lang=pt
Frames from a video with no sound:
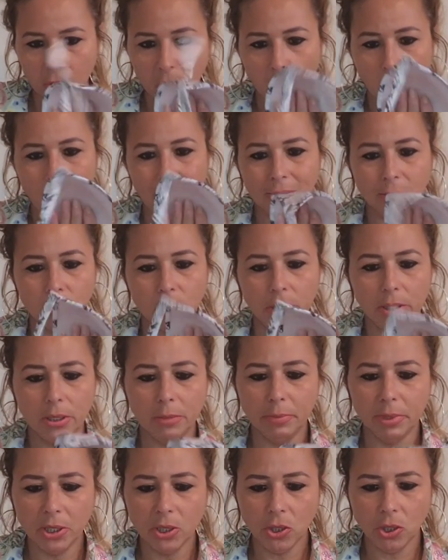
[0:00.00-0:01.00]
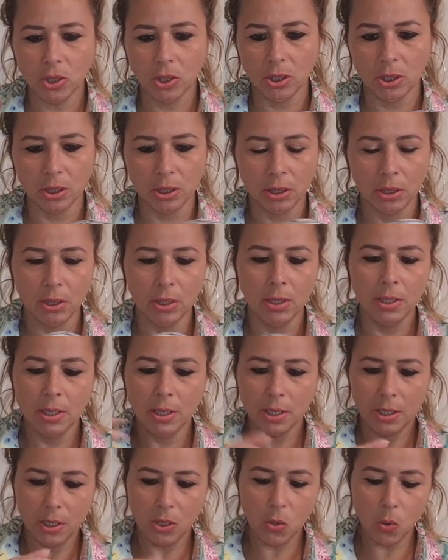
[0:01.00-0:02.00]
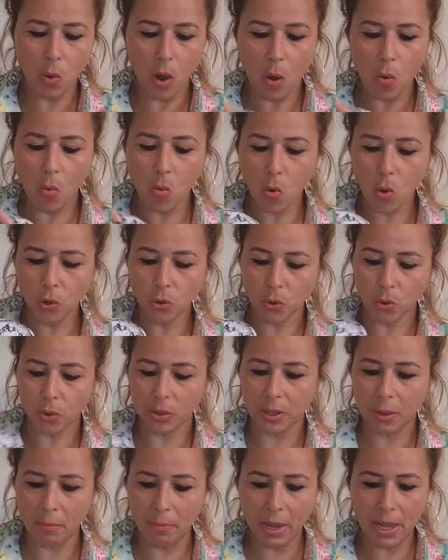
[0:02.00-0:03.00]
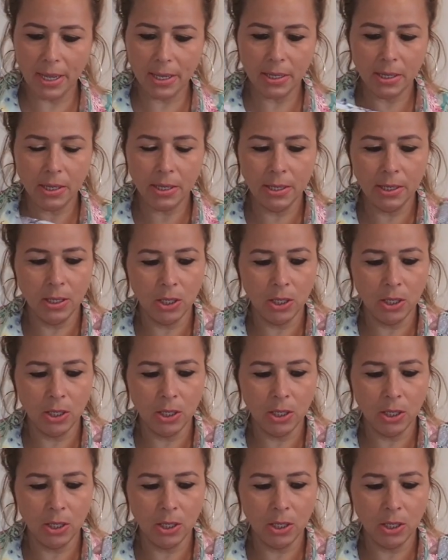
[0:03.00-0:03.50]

4 libras, igual o outro também.